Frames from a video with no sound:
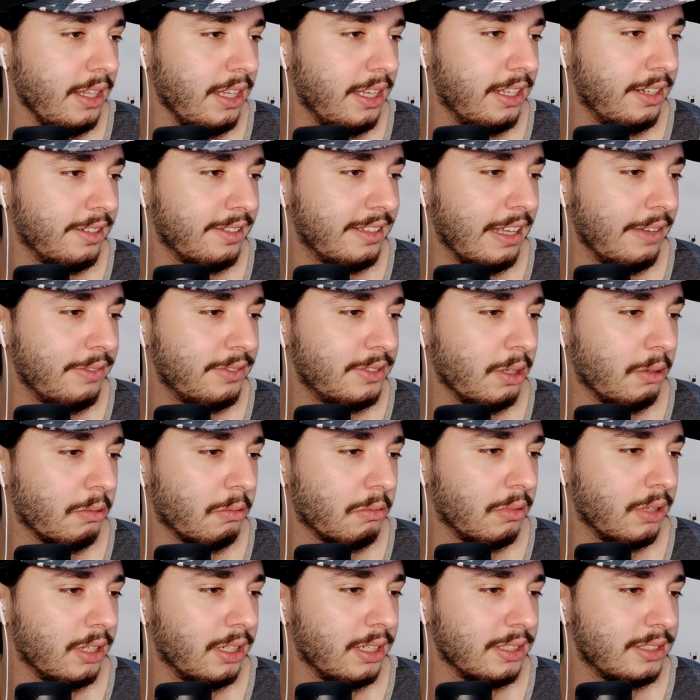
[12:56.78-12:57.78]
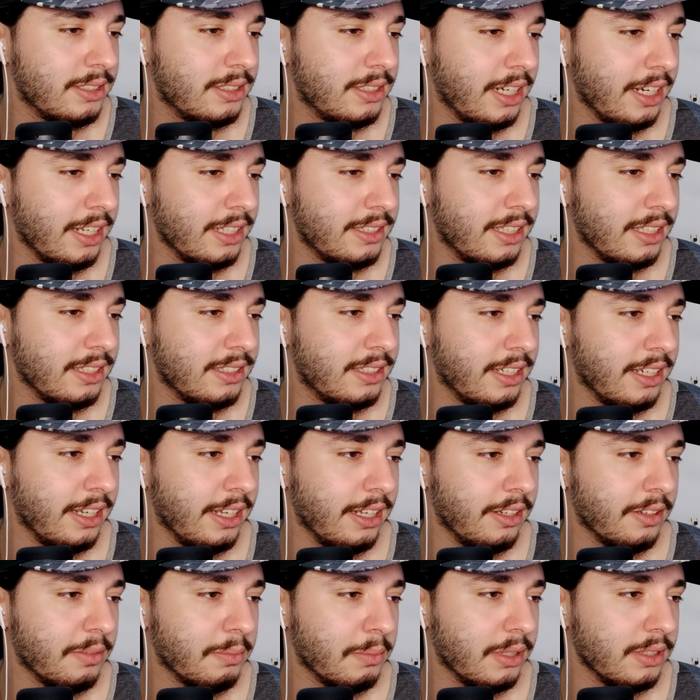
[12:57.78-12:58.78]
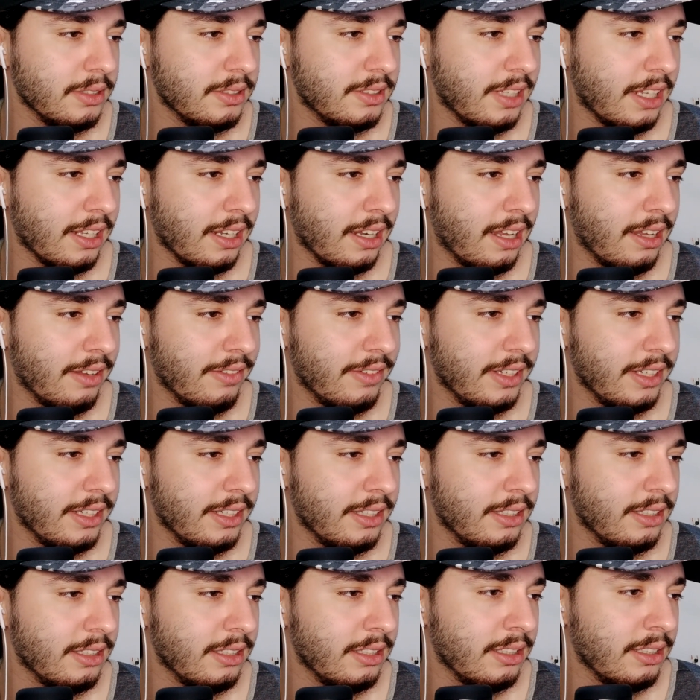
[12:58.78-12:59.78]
Eles devem ter alguma treta entre eles, mano. Sei lá, velho.